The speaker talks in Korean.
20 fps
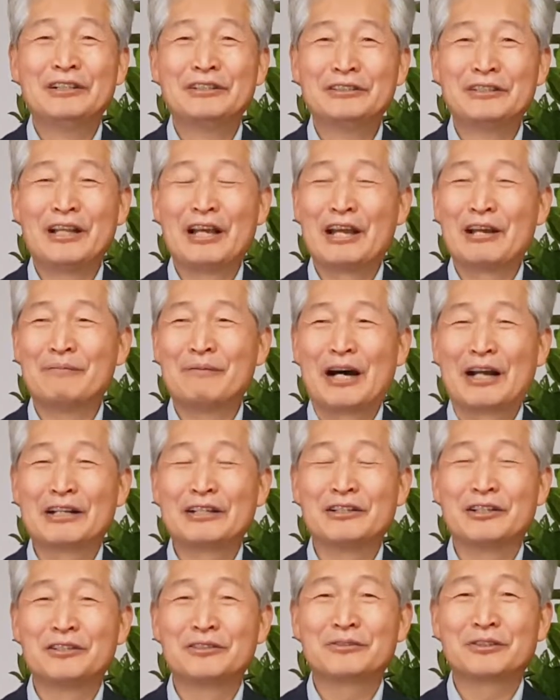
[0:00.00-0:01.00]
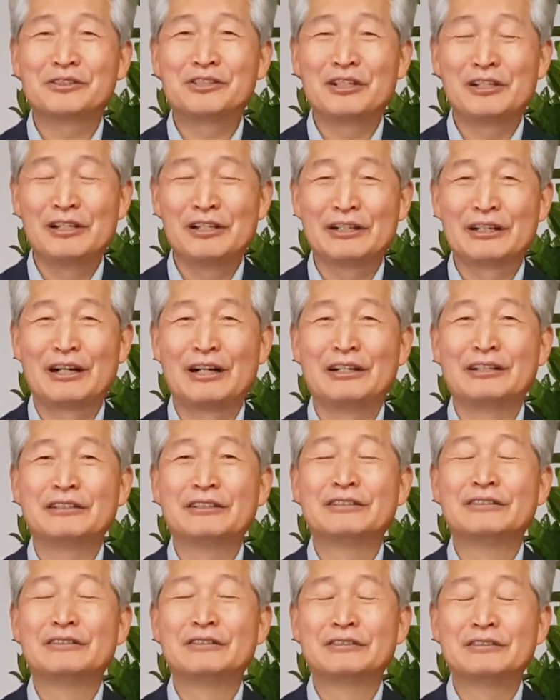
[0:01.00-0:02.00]
내 말이 너희 속 진리가
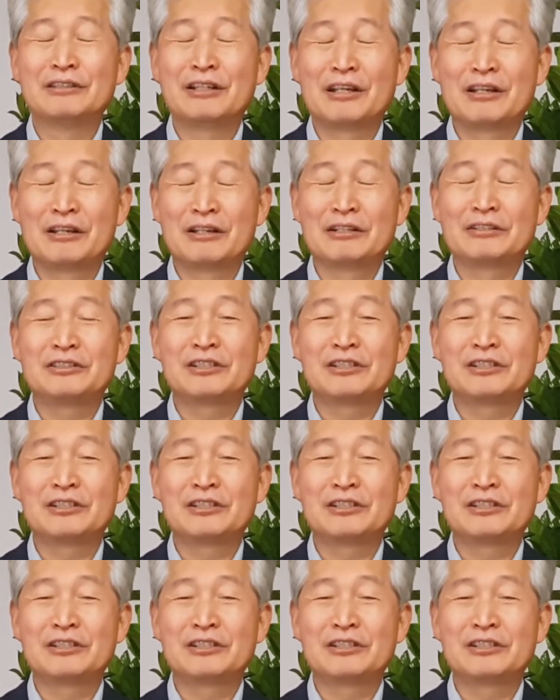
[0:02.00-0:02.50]
내